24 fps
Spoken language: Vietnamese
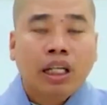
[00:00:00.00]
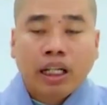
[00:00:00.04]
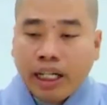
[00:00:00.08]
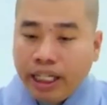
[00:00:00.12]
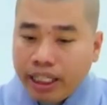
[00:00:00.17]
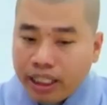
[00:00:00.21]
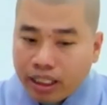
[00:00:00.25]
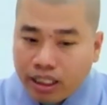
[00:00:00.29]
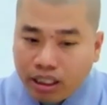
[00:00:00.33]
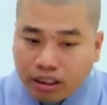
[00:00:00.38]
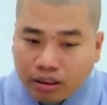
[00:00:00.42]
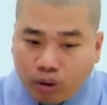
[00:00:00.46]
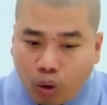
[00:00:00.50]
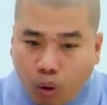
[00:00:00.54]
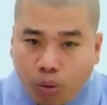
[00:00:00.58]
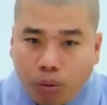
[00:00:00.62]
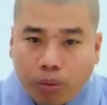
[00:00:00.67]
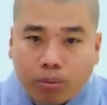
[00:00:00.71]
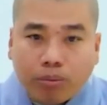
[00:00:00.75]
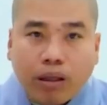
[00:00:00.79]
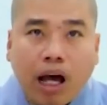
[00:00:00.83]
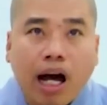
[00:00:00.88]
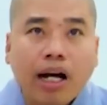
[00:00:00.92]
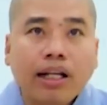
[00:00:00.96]
Khi những Đức tu
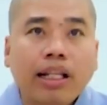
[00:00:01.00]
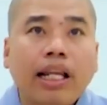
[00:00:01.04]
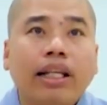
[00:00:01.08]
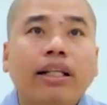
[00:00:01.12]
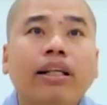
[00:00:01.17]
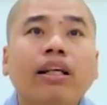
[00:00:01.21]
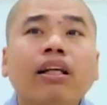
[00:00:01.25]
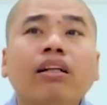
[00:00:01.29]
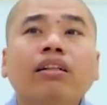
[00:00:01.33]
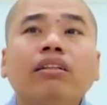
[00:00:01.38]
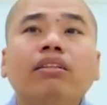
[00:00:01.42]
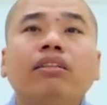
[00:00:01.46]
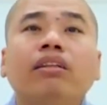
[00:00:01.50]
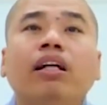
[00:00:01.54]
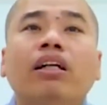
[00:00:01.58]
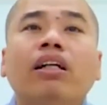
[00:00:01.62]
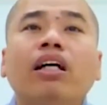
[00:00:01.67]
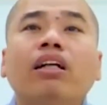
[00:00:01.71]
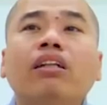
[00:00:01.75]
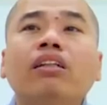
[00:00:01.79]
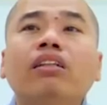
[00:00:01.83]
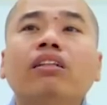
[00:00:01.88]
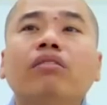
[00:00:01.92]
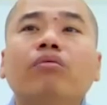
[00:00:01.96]
một thời là những
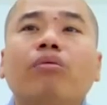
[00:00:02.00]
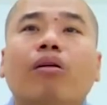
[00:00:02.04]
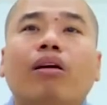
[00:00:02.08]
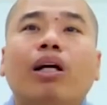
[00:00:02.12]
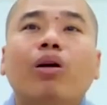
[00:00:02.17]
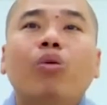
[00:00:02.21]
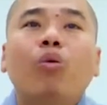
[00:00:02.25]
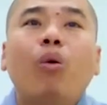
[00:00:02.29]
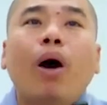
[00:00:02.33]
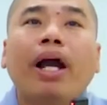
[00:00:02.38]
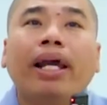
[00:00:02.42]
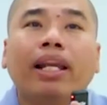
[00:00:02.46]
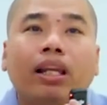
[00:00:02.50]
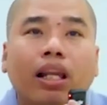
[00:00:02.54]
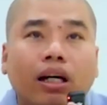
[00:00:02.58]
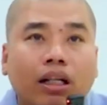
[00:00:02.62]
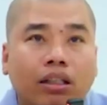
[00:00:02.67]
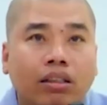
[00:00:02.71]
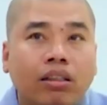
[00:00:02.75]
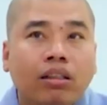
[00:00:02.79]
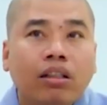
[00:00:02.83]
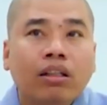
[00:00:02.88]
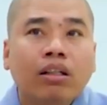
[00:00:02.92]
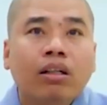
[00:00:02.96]
Đức nương vào cái quay
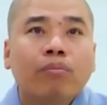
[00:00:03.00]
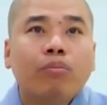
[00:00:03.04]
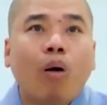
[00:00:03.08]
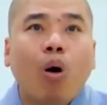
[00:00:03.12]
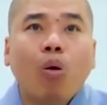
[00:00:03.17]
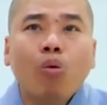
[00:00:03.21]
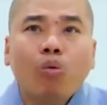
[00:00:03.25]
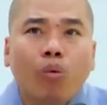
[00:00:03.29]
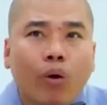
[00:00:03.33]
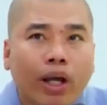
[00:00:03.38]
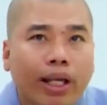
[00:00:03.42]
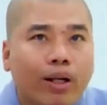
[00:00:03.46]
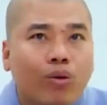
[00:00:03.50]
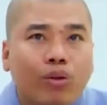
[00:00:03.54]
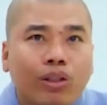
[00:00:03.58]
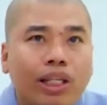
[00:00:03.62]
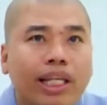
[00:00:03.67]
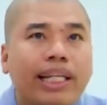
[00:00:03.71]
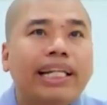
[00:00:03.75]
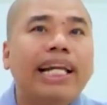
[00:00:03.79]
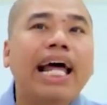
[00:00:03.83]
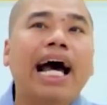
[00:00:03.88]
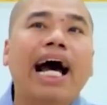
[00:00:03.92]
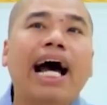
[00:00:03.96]
lực bổ nguyện của
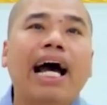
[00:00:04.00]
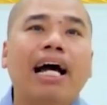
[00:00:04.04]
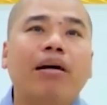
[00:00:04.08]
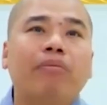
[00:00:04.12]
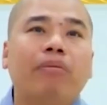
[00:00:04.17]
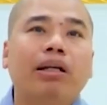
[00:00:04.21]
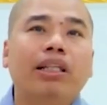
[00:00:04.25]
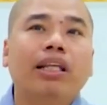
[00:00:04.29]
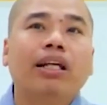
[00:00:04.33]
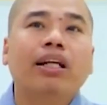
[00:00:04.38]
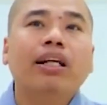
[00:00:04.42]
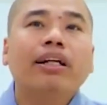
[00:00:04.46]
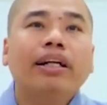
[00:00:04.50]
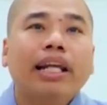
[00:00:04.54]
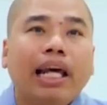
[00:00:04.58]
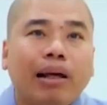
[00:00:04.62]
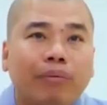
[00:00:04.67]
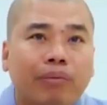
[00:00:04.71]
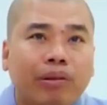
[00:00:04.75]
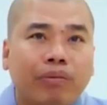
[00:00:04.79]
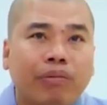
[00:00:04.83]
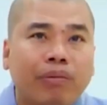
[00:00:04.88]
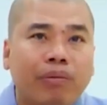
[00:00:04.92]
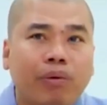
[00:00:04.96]
Di Đà mà những Đức
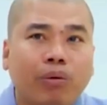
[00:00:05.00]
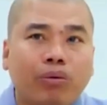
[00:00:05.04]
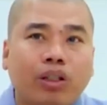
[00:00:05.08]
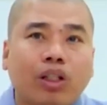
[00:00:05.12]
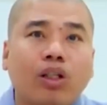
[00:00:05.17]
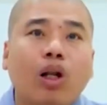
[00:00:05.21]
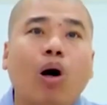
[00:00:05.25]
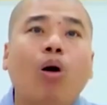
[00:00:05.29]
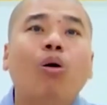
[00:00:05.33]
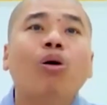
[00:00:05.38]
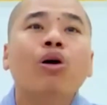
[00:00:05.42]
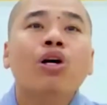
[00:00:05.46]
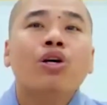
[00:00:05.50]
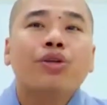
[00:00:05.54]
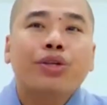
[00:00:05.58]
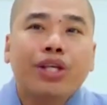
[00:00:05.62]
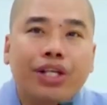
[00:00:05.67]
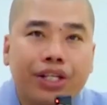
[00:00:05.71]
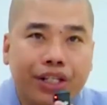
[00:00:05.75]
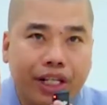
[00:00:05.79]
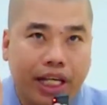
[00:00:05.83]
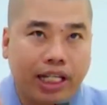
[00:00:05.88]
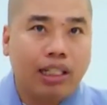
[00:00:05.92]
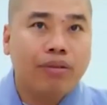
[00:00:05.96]
đem cái pháp môn Tịnh Độ
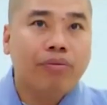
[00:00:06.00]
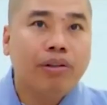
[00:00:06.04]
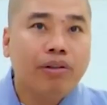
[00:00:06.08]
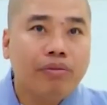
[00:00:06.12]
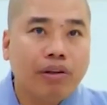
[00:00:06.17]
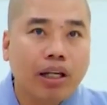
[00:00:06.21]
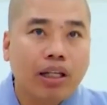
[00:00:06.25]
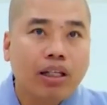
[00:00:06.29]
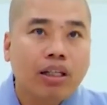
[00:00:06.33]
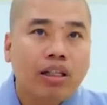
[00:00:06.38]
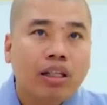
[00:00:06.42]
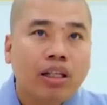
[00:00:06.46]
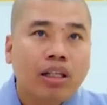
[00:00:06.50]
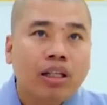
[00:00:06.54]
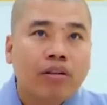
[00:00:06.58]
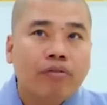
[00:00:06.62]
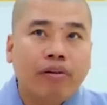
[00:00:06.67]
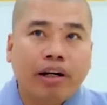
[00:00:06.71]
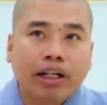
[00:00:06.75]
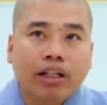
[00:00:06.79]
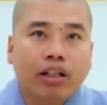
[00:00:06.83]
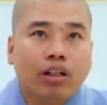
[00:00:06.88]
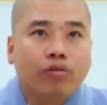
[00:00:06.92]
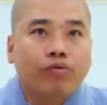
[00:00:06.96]
chia sẻ cho quý vị
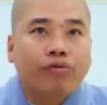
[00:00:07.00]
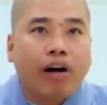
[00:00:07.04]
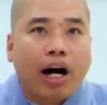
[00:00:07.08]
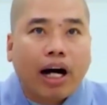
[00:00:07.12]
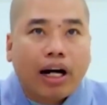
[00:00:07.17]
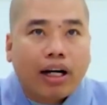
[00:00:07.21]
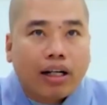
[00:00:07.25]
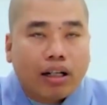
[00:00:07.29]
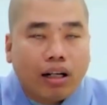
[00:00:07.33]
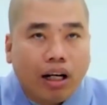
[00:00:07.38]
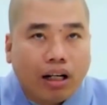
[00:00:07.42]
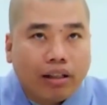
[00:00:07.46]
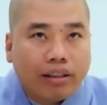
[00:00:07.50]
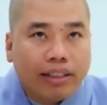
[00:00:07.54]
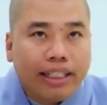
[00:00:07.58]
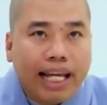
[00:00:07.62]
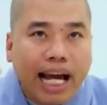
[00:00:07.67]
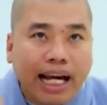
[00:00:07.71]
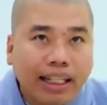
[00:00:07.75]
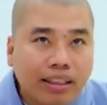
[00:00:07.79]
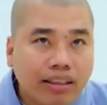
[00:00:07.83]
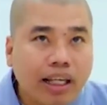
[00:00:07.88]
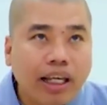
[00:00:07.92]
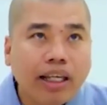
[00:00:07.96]
và được Phật lực
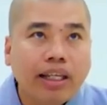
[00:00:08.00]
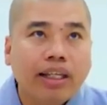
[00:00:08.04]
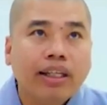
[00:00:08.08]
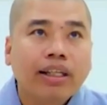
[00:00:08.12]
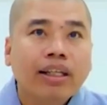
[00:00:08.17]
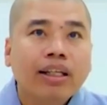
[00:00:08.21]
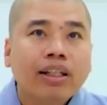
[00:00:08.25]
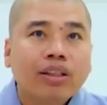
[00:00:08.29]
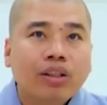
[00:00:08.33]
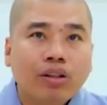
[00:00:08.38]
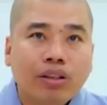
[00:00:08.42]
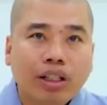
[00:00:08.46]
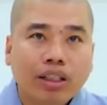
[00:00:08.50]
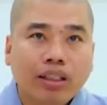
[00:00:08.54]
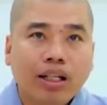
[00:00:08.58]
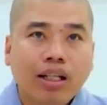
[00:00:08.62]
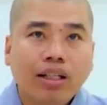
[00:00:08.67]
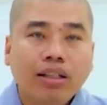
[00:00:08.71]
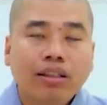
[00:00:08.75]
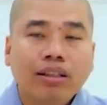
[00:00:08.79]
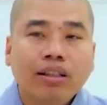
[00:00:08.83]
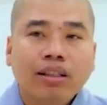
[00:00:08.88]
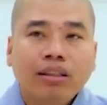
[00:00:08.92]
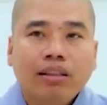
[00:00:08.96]
gia trì cho những
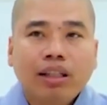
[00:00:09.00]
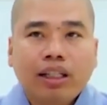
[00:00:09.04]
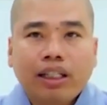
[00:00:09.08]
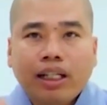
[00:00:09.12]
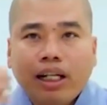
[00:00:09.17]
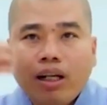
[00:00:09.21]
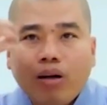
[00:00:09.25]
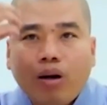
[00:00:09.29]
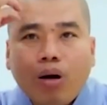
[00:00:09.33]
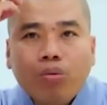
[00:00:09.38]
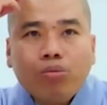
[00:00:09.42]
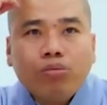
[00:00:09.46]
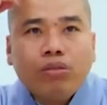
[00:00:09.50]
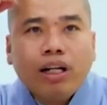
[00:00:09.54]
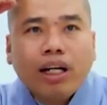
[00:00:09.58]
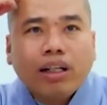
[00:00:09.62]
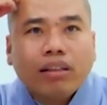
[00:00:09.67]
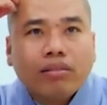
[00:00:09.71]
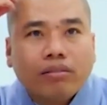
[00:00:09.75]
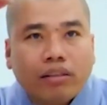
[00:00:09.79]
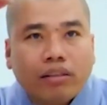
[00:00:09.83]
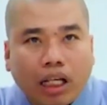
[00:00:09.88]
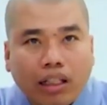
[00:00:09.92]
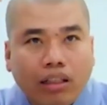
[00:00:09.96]
Đức, nên cái đầu óc
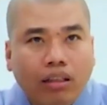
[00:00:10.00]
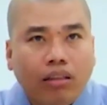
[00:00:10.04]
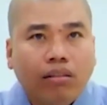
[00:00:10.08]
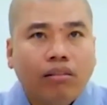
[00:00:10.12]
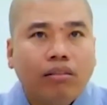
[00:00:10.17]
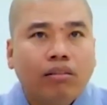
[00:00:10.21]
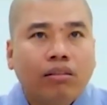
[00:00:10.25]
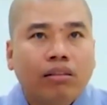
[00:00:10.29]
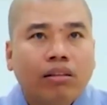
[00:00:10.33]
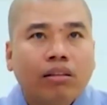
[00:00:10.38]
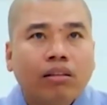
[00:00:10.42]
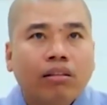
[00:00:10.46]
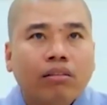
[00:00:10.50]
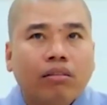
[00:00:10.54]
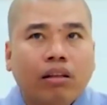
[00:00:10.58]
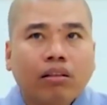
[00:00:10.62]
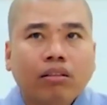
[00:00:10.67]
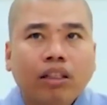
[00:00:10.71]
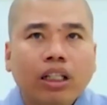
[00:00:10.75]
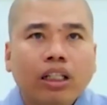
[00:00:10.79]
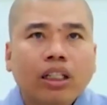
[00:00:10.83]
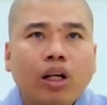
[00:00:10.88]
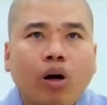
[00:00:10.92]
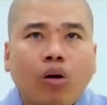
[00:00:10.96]
rất tỉnh, tự
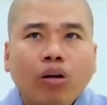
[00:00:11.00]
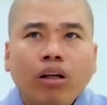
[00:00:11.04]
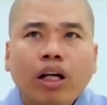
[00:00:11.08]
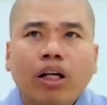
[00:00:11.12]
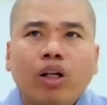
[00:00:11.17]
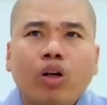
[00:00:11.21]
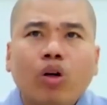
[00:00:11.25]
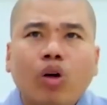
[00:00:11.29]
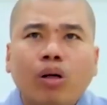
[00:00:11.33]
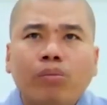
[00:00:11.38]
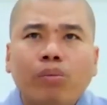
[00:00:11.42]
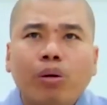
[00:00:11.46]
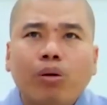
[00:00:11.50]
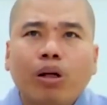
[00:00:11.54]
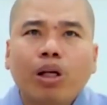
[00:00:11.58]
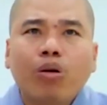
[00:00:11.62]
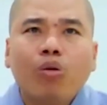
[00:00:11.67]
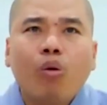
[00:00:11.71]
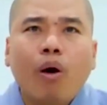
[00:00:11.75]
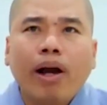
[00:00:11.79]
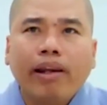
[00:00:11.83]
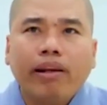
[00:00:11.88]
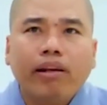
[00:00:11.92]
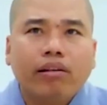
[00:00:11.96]
nhiên nói nó có một cái
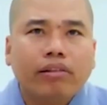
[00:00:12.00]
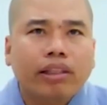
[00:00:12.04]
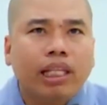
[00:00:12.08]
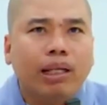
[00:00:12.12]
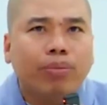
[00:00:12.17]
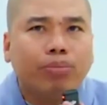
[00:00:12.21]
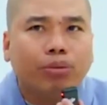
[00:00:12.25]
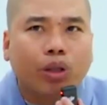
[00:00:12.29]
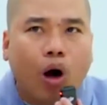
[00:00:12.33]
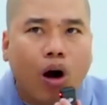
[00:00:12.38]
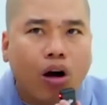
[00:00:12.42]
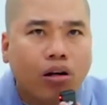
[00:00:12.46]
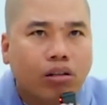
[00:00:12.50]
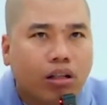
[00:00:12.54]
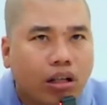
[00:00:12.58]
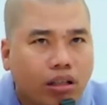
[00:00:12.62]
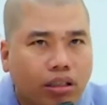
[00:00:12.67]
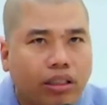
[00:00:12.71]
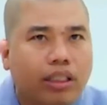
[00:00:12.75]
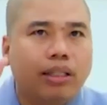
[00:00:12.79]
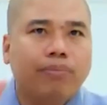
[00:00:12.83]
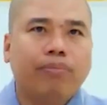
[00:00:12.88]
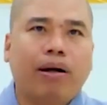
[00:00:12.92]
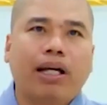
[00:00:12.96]
quay lực nhiếp thọ cực
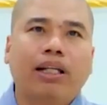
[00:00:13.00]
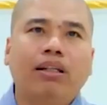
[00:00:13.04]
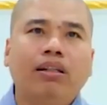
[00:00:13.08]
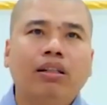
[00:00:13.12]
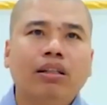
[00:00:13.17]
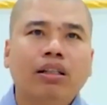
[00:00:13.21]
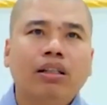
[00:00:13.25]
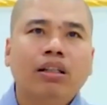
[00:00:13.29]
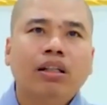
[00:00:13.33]
kỳ mạnh.